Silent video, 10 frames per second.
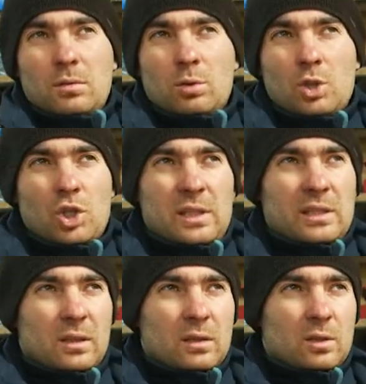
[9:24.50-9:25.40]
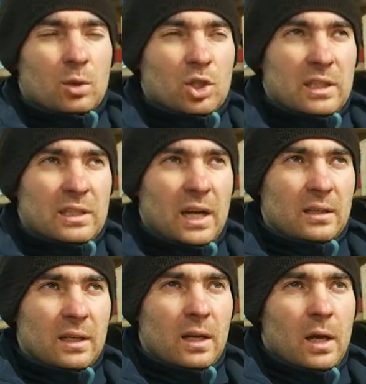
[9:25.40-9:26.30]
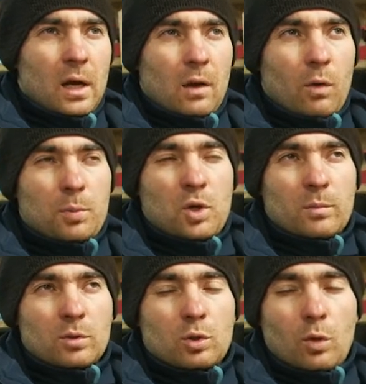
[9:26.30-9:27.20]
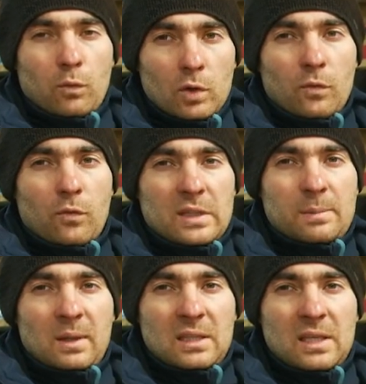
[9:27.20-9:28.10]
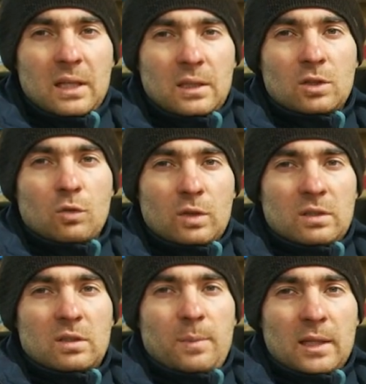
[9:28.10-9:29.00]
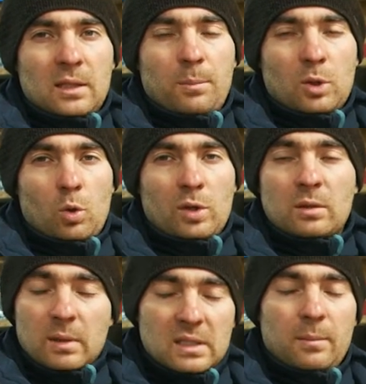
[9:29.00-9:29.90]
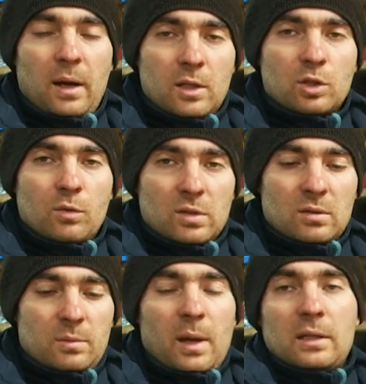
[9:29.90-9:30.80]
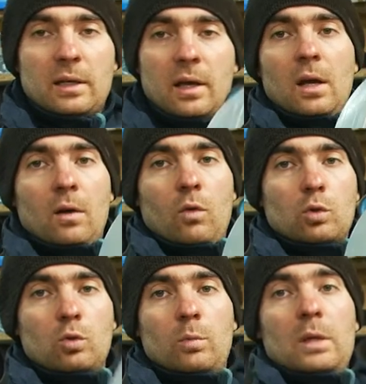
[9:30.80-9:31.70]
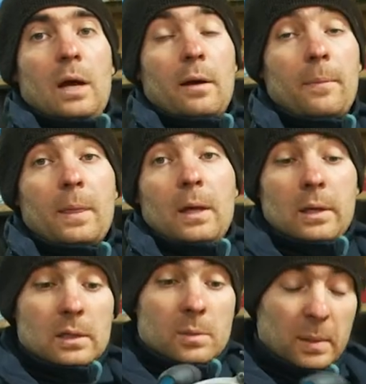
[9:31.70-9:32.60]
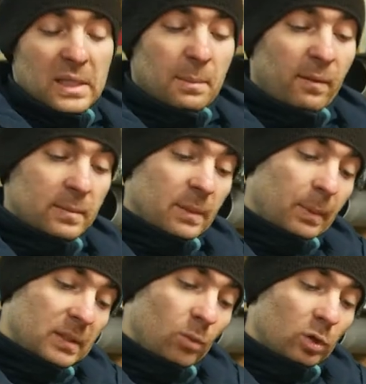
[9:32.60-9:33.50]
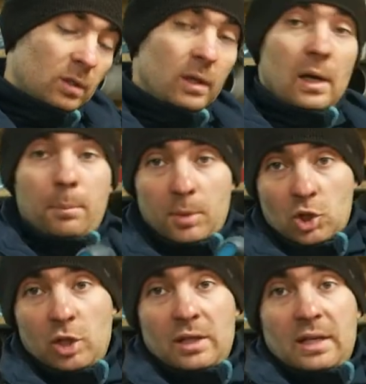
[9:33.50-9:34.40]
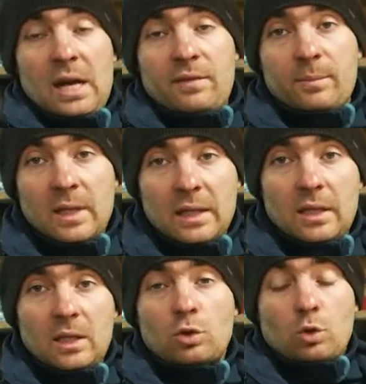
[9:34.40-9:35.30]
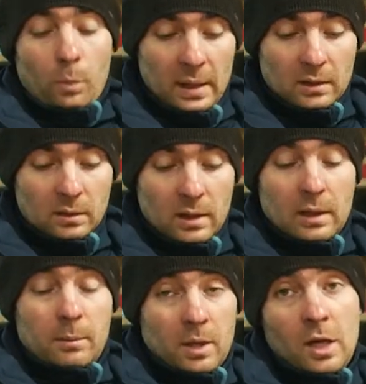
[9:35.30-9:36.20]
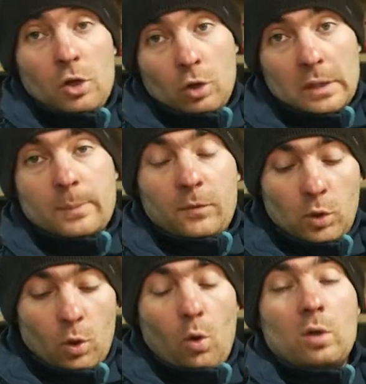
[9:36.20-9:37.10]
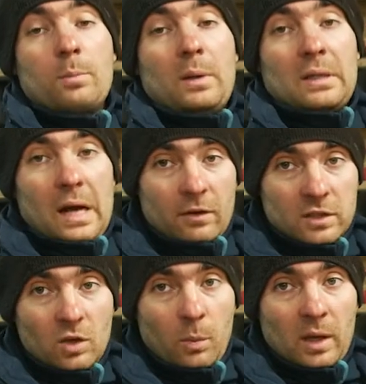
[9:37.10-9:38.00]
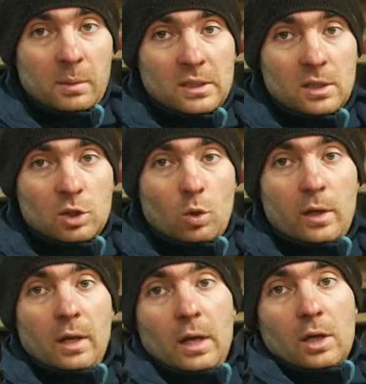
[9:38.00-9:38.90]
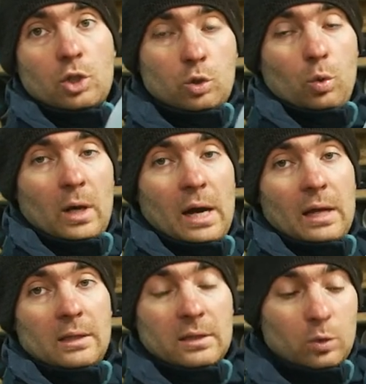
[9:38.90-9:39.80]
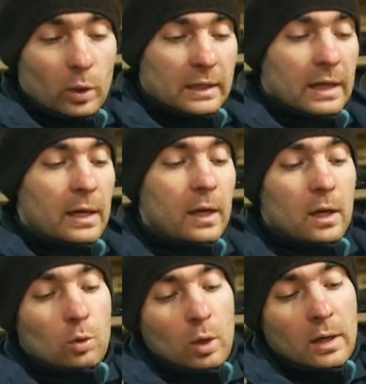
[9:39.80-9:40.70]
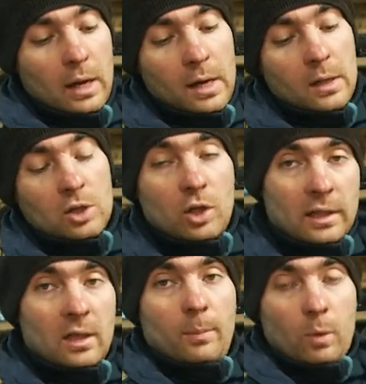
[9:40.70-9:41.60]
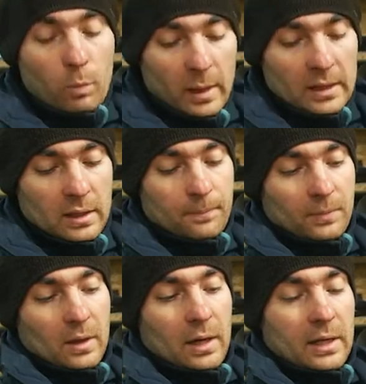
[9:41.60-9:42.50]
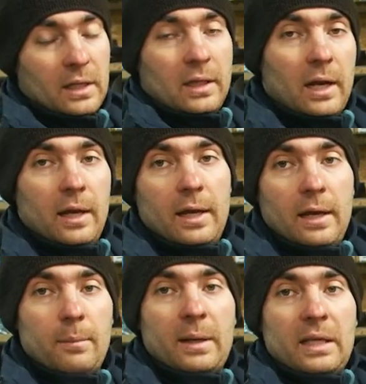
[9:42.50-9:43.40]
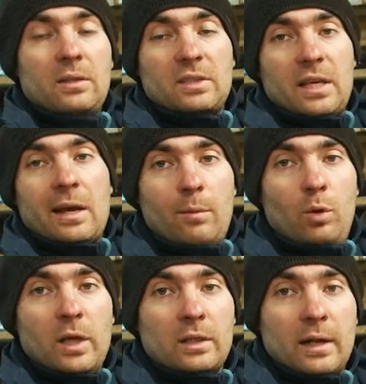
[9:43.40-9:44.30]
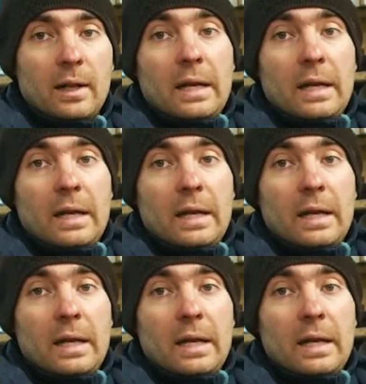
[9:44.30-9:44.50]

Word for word: 160, 160 е В общем, 180 и 185 подходит. Максимальный 185 -й. Вот он у меня. Спасибо вам за просмотр. Пишите, как вам данный инструмент. Мне, еще раз повторю, он понравился в моей мастерской. Штука достойная, только желательно покупайте оригинальные макитовские аккумуляторы.